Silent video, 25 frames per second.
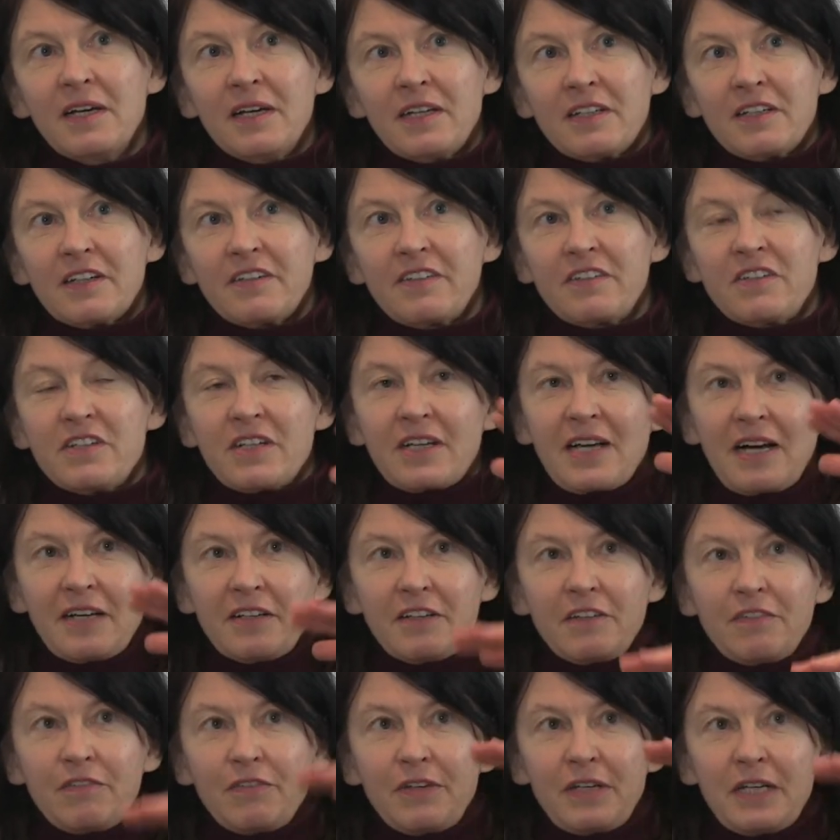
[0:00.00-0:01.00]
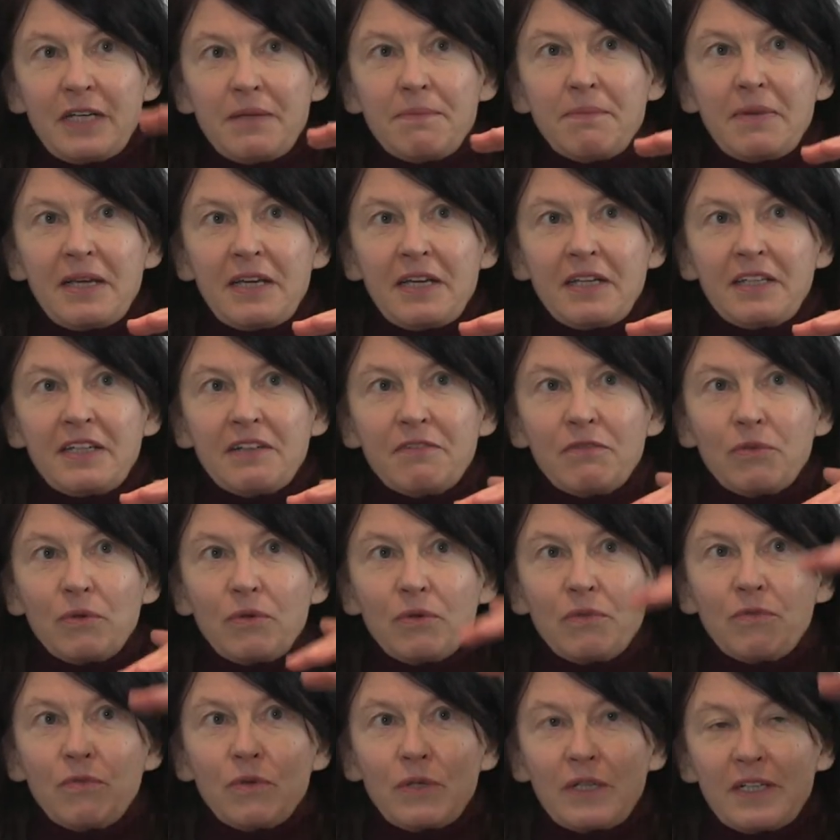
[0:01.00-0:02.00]
das sind ganz viele Medien,
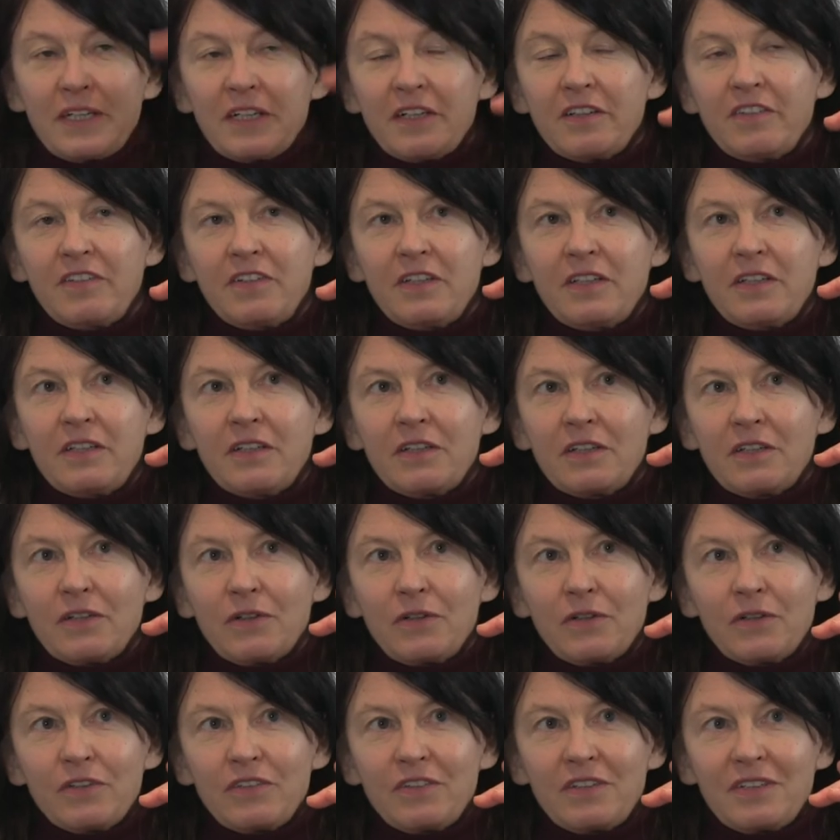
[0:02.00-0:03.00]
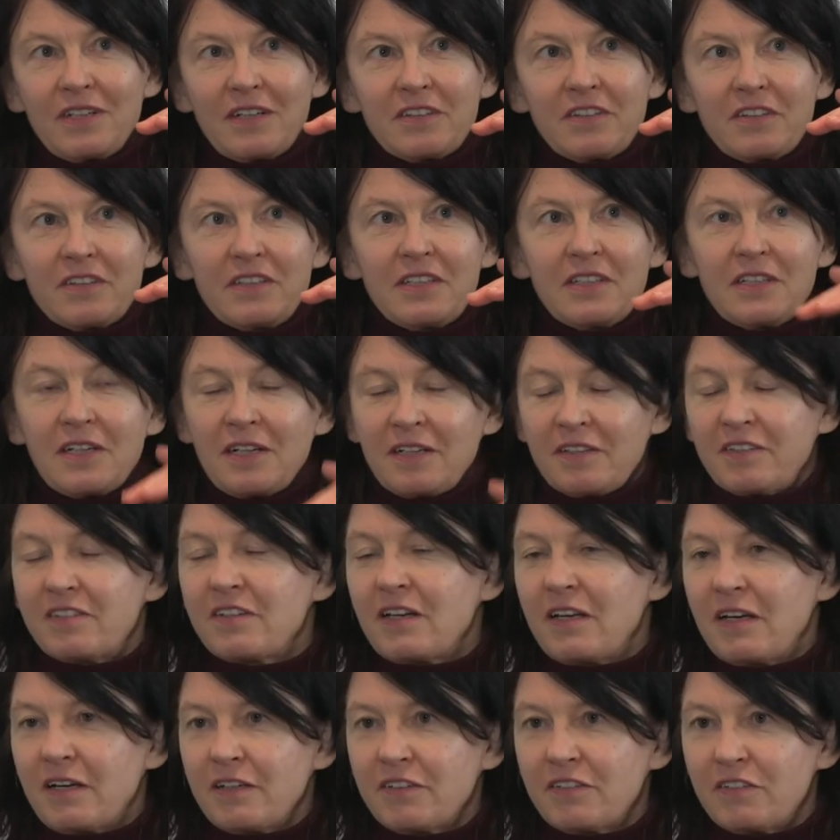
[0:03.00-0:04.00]
wo, wo gleichzeitig da sind. Also, die ganz
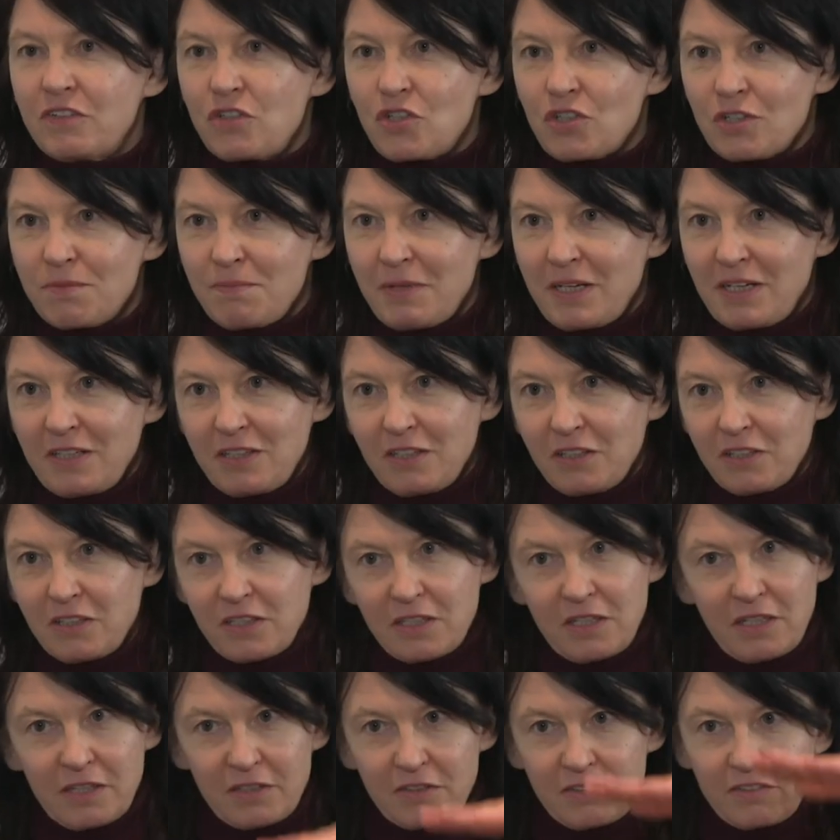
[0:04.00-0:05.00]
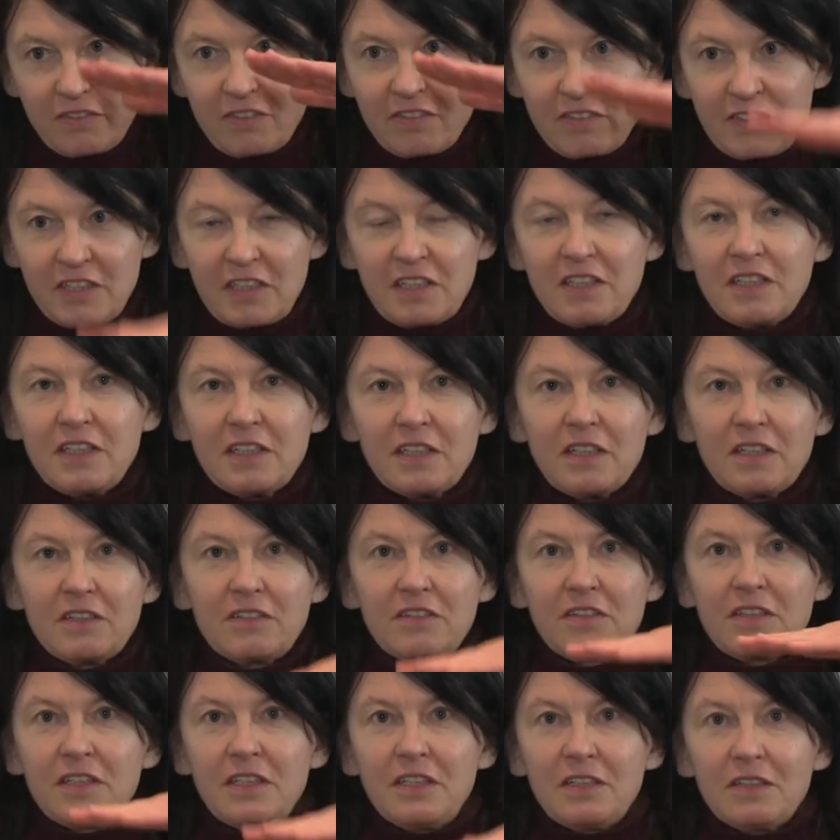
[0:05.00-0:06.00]
klassischen Medien, die ganz Zeitungen,
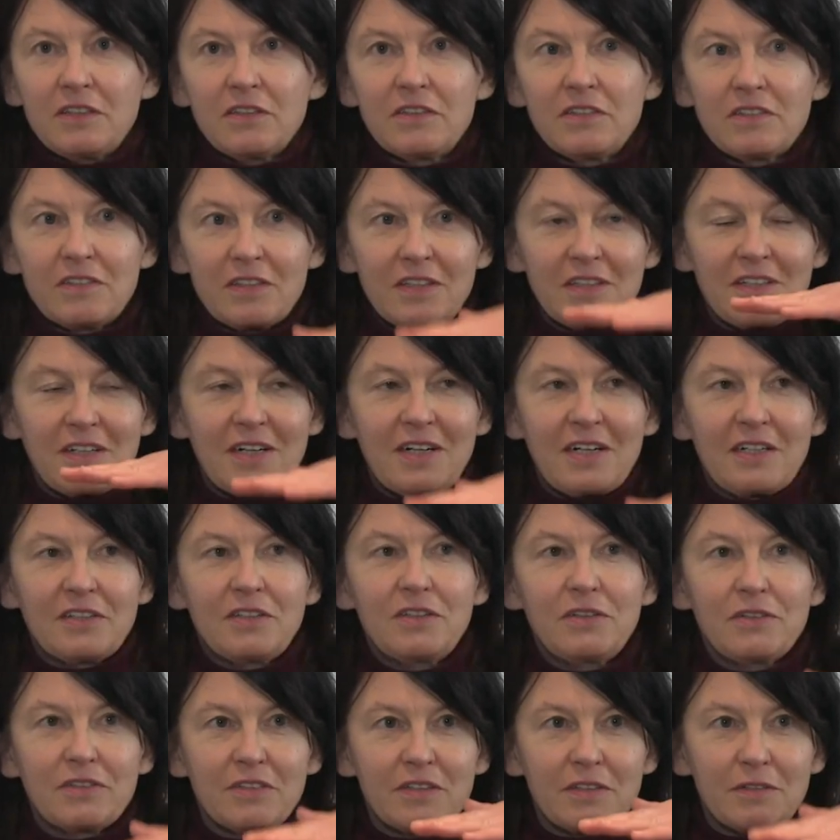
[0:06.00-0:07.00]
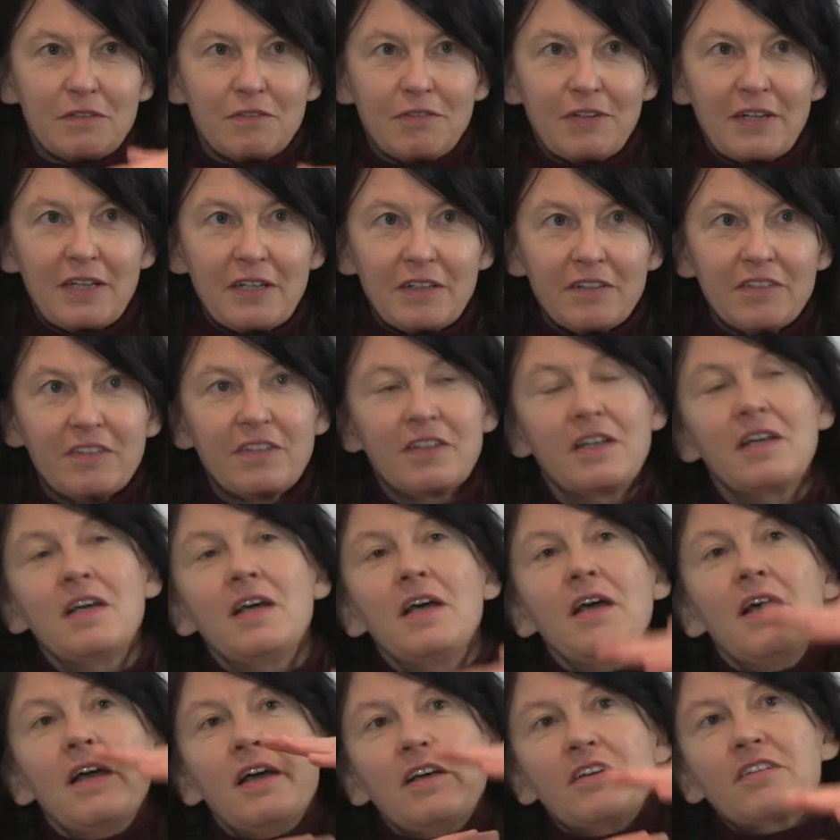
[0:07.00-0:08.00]
es gibt noch, es gibt Radio, es gibt Fernsehen,
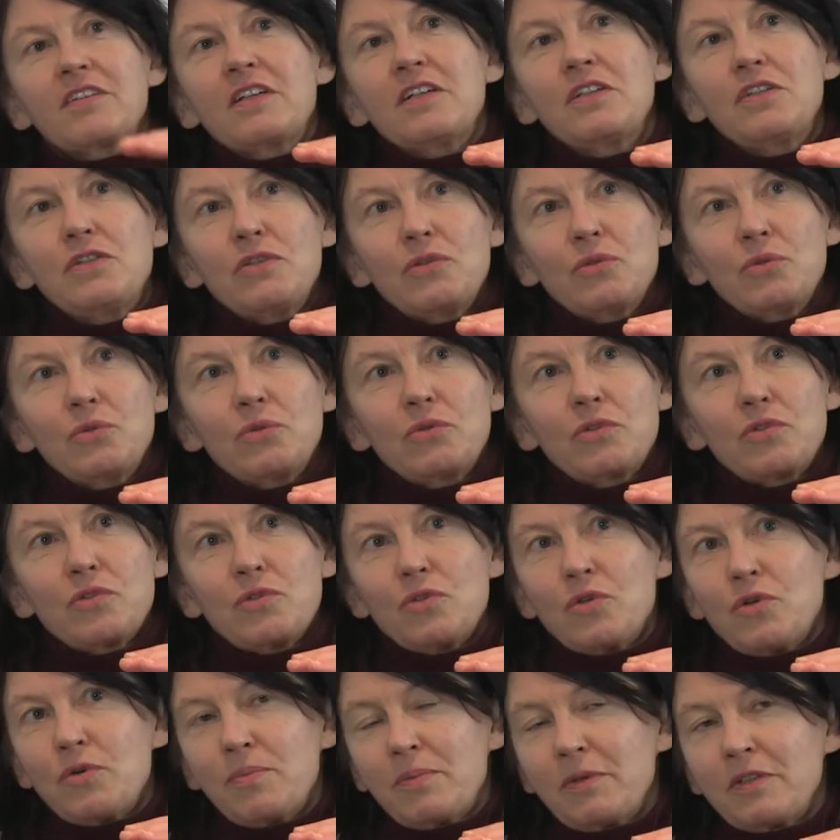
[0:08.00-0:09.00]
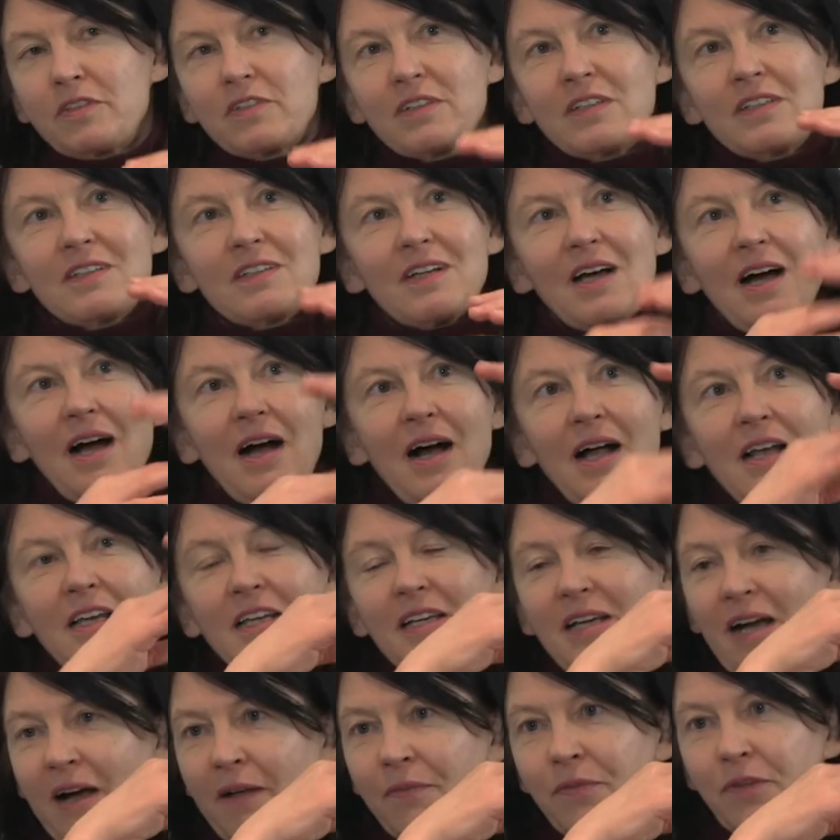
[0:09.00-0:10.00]
es gibt YouTube, es gibt
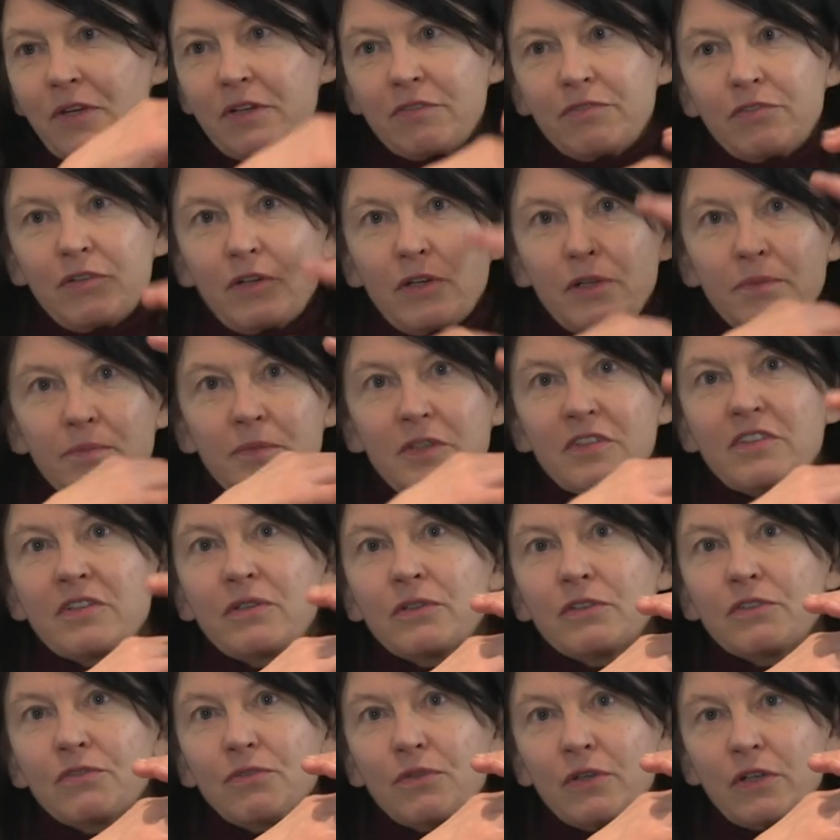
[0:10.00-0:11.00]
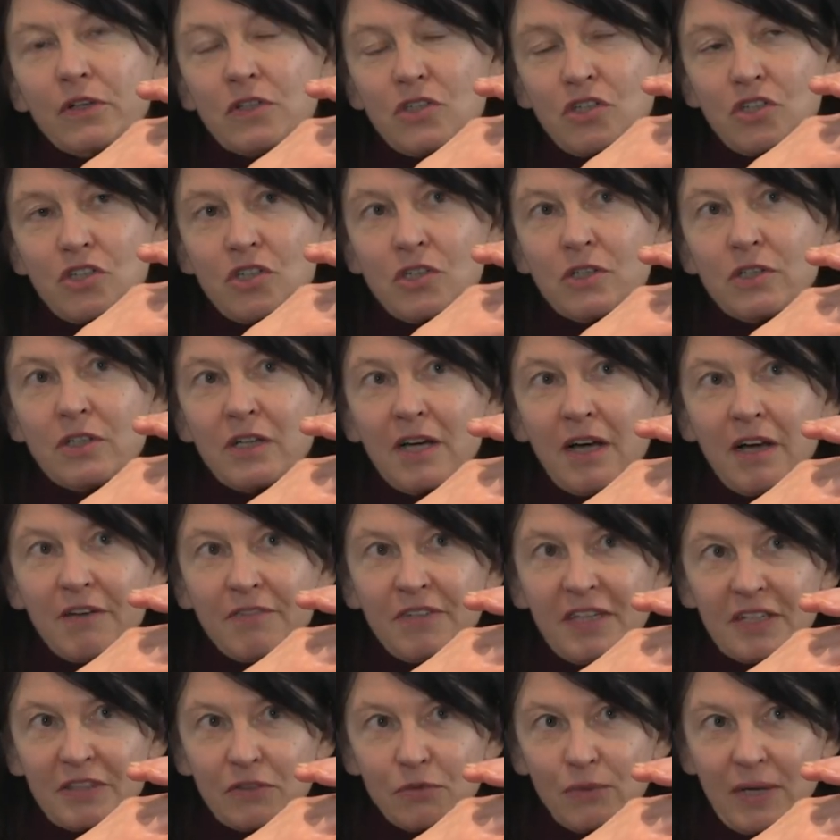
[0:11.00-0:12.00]
alle anderen Formen, es kommt äh,
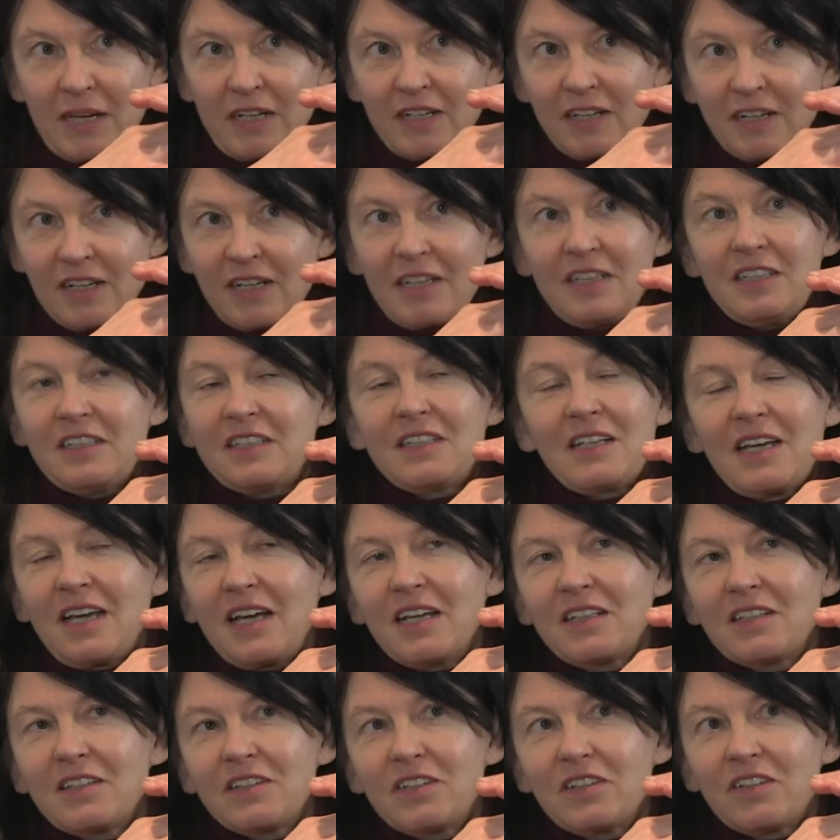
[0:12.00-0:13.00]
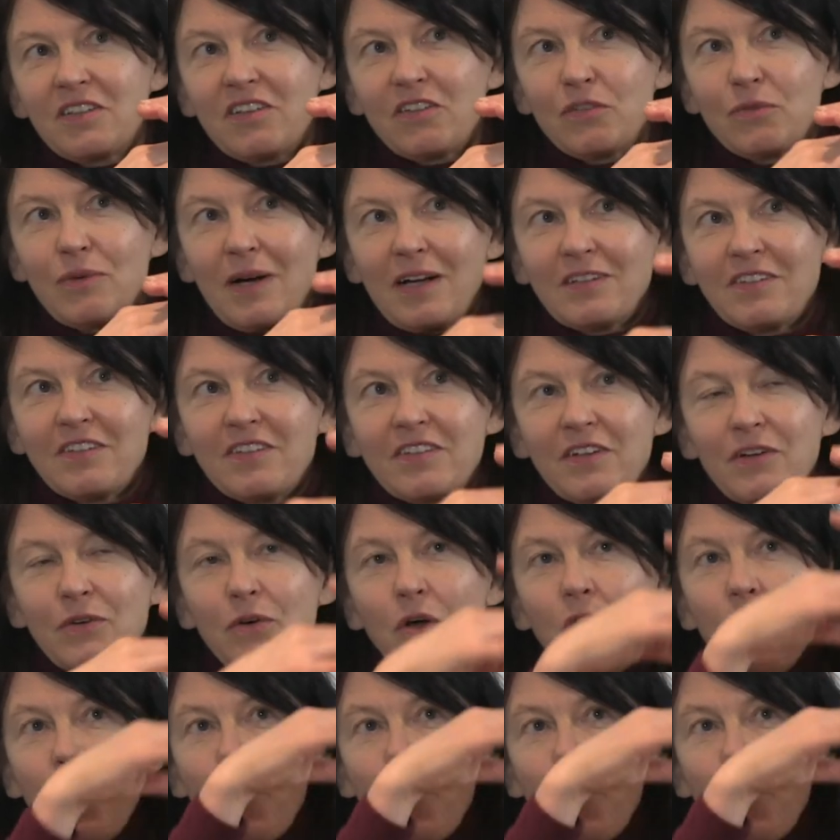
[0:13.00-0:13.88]
virtuelle Realitäten dazu. Also kommt,